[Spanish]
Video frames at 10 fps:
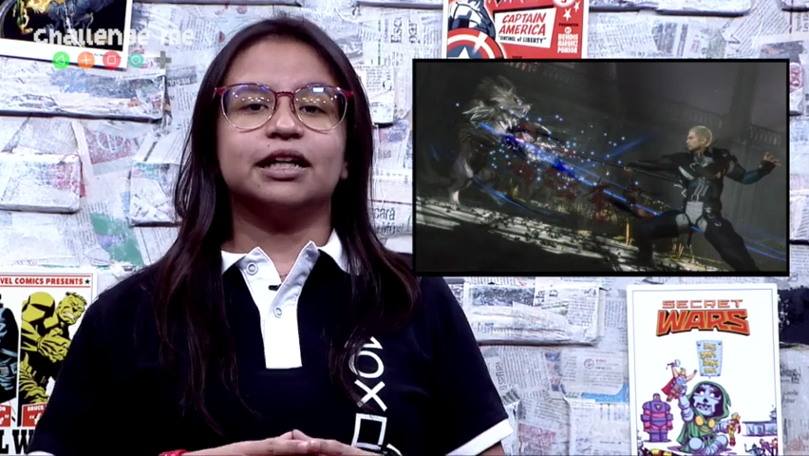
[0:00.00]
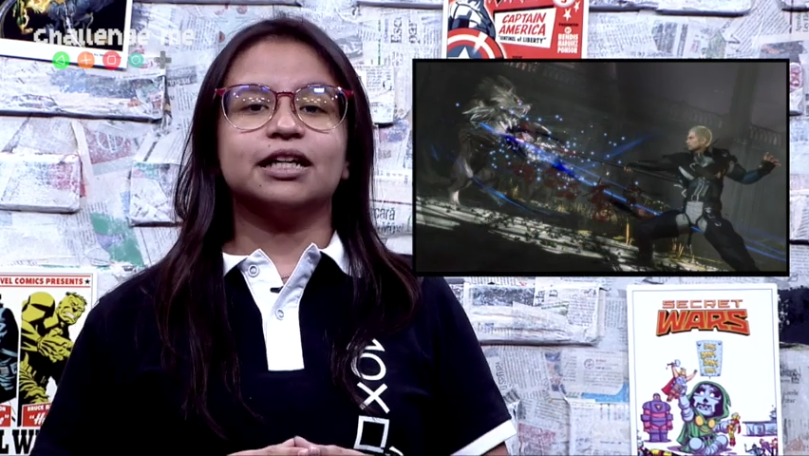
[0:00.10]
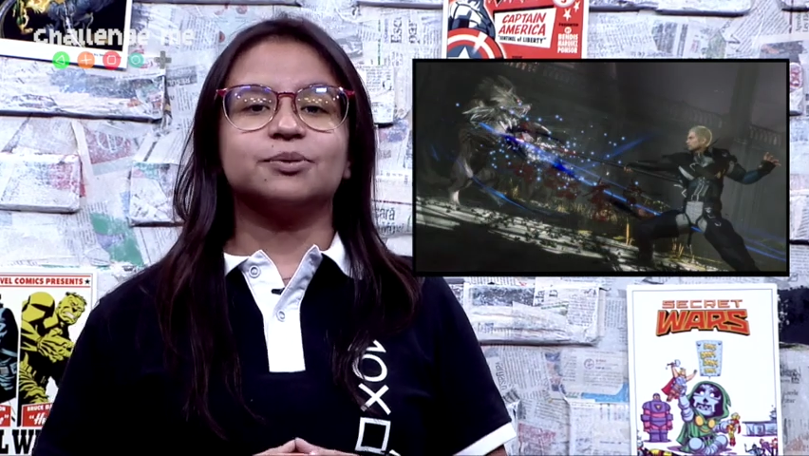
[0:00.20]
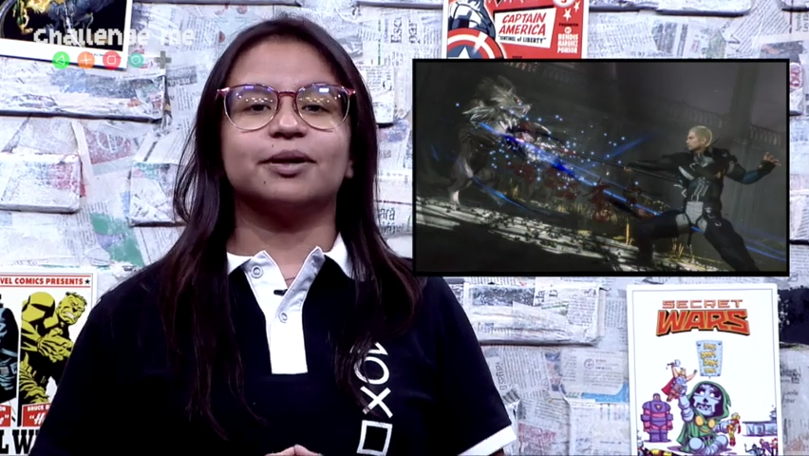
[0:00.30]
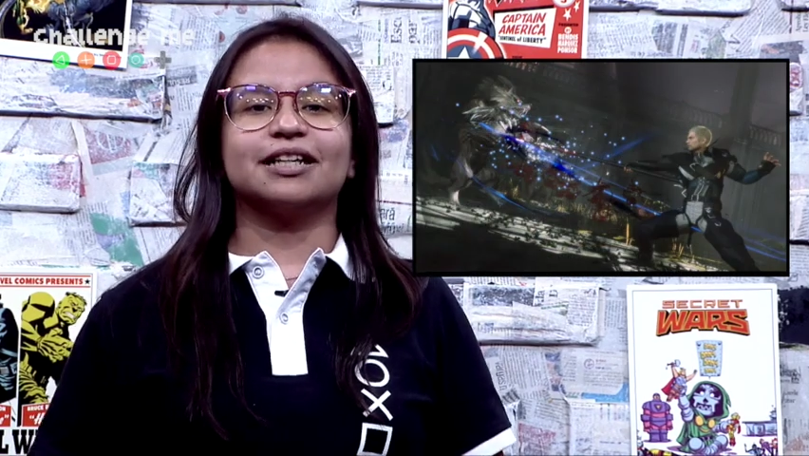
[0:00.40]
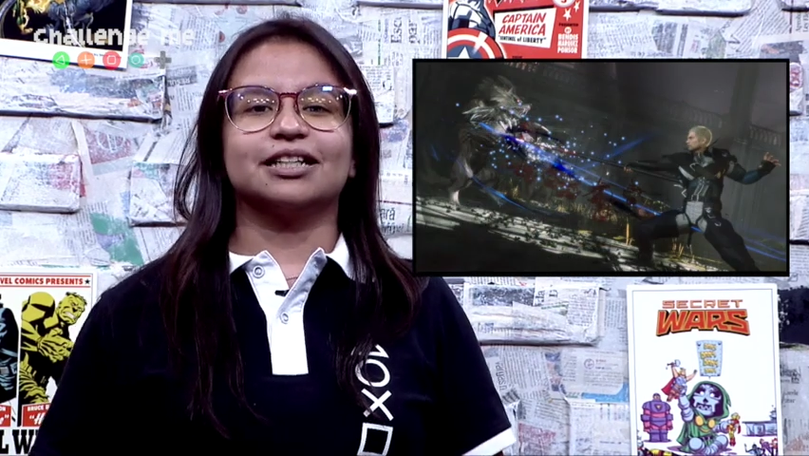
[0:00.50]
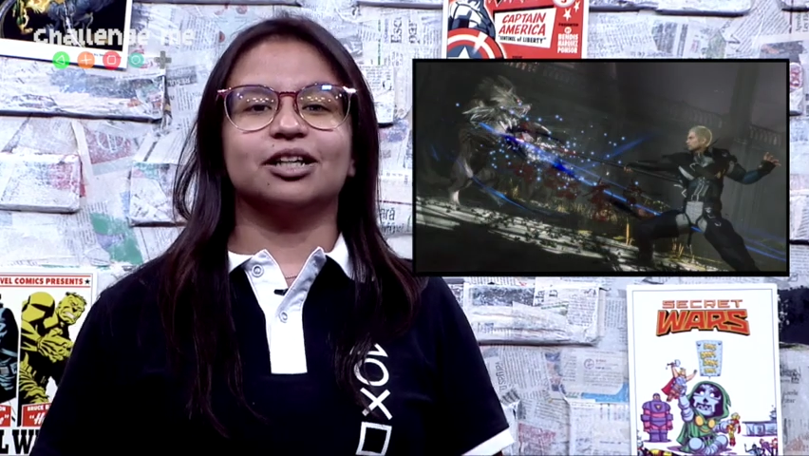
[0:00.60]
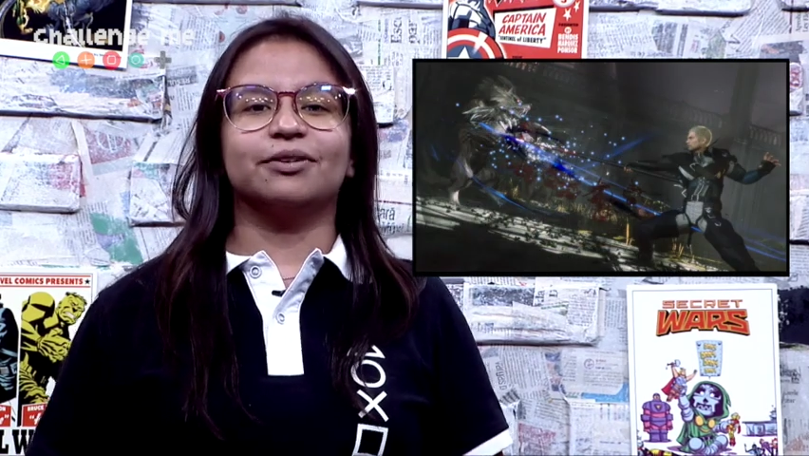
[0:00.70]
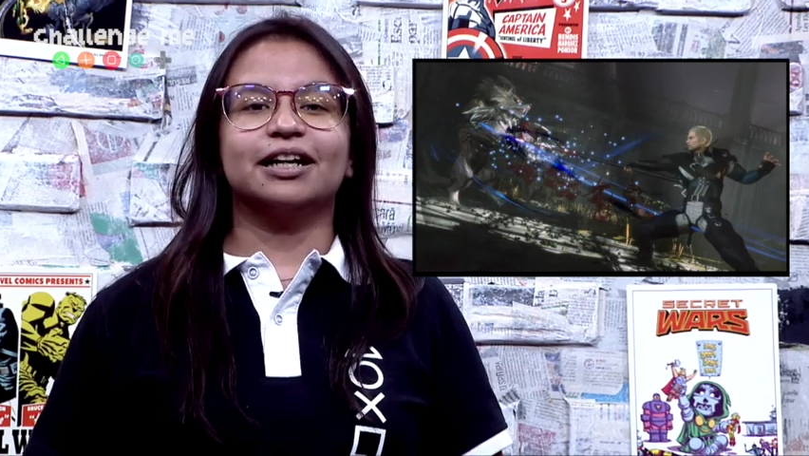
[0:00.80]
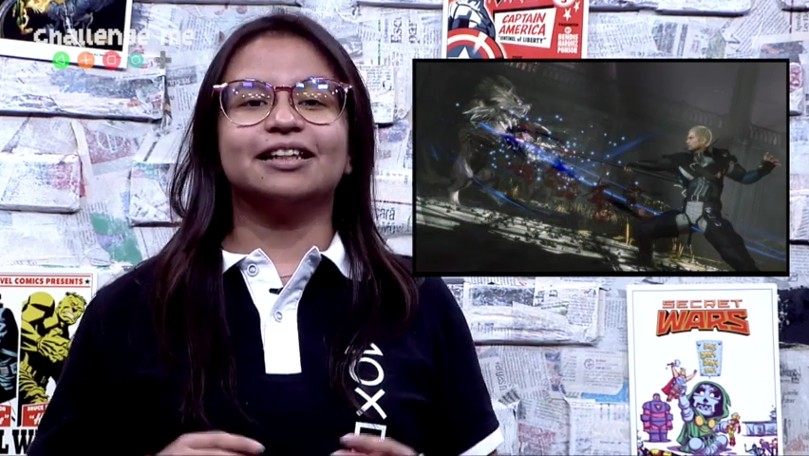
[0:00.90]
Enix para
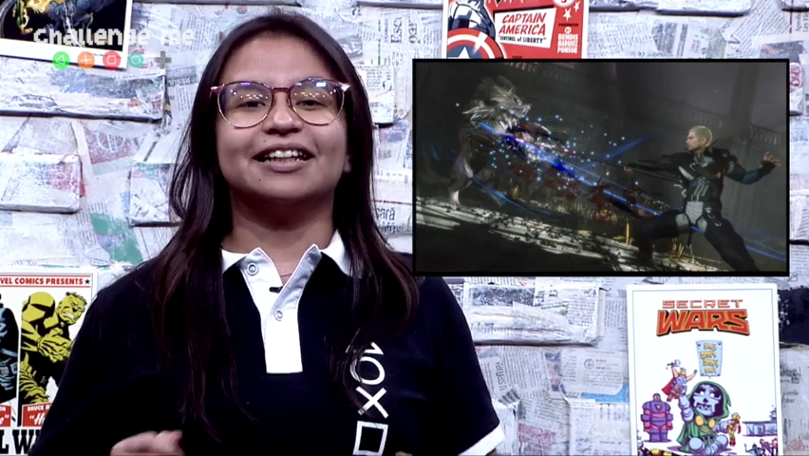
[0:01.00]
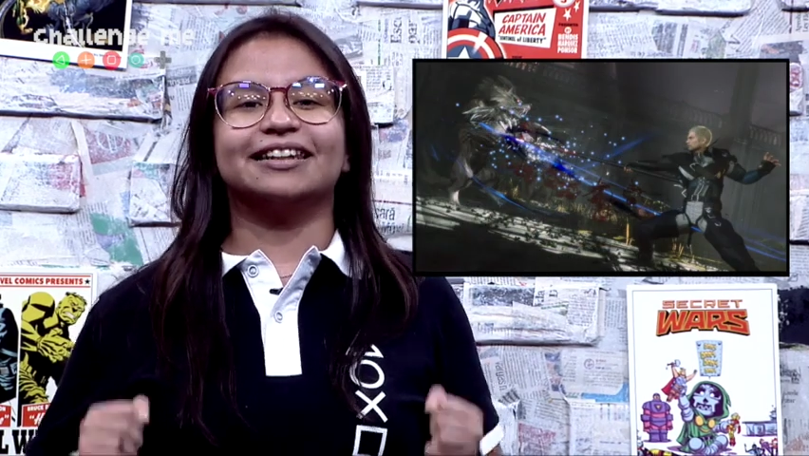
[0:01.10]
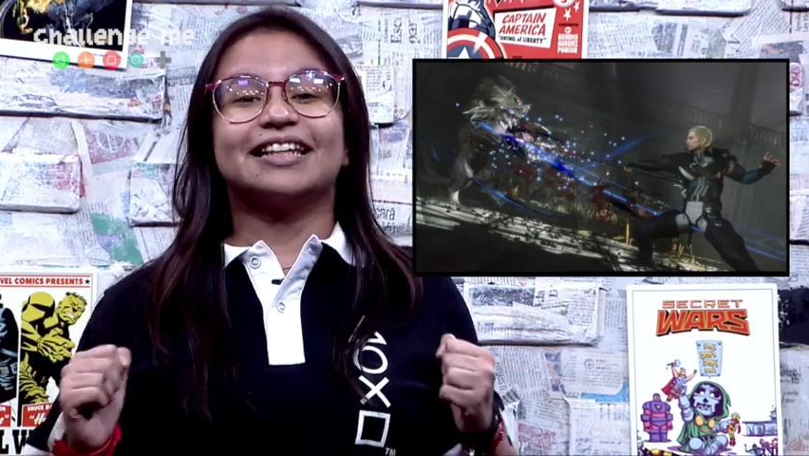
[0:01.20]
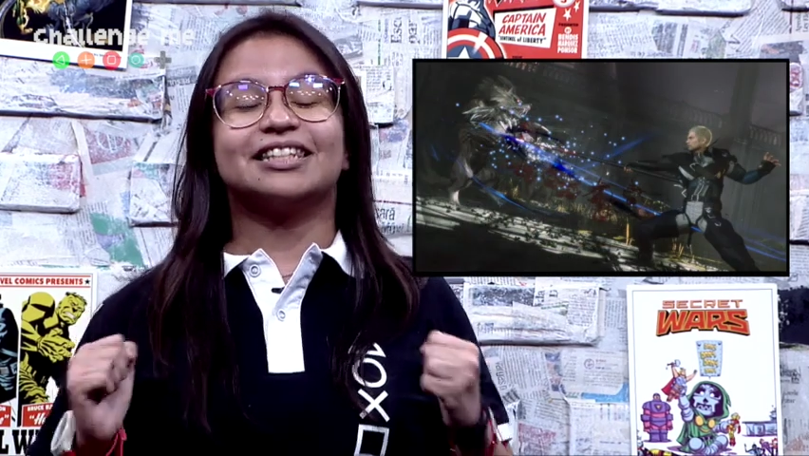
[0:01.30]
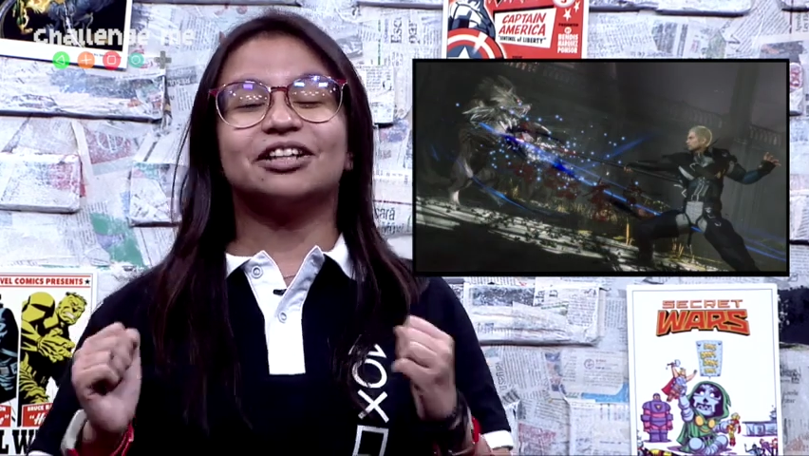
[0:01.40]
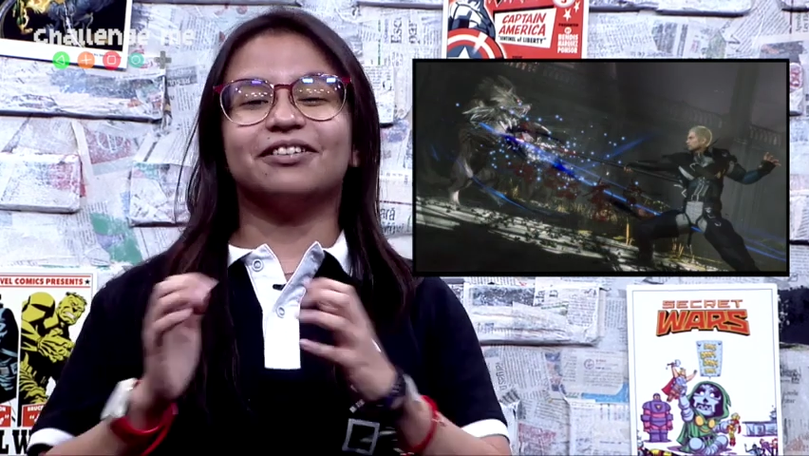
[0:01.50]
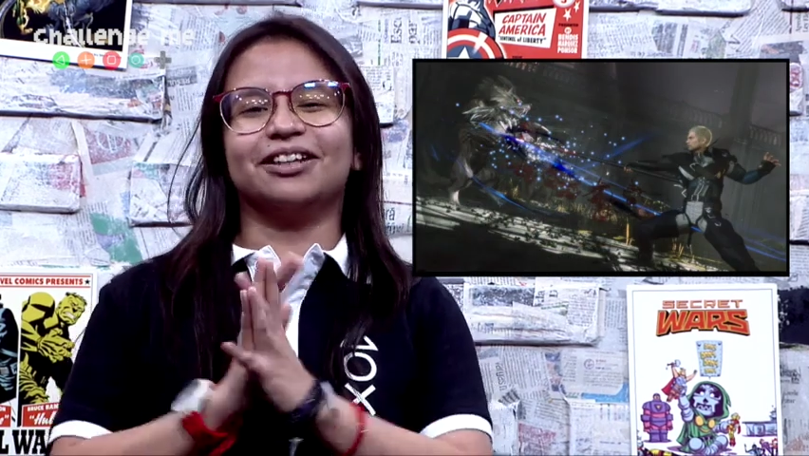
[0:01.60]
celebrar el 35